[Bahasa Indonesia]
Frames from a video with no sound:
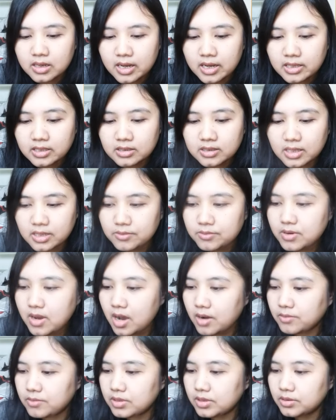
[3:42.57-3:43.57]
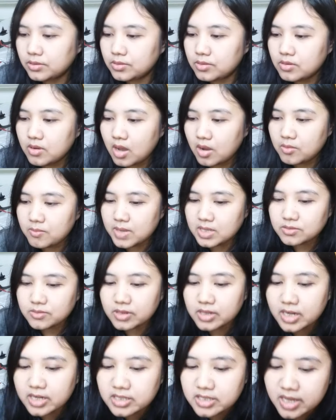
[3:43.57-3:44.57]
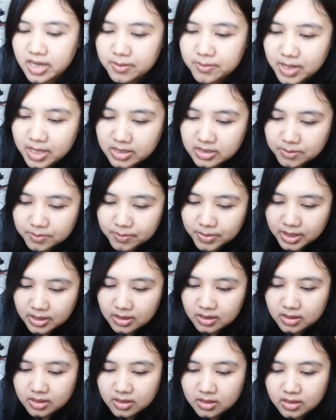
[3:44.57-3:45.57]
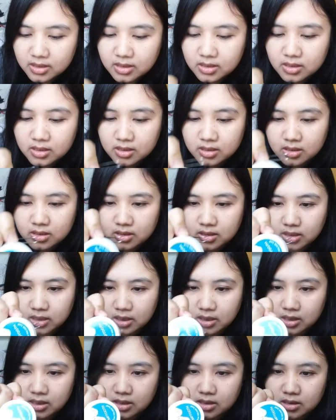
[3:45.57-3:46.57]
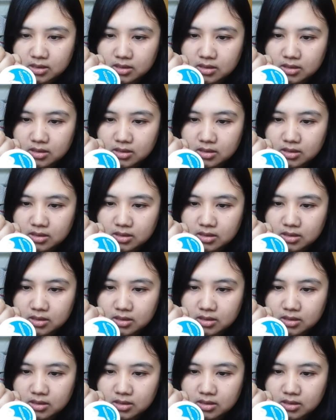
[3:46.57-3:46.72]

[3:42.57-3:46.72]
nah ini tadi udah aku hitung aku masukin aja ya biar cepet ini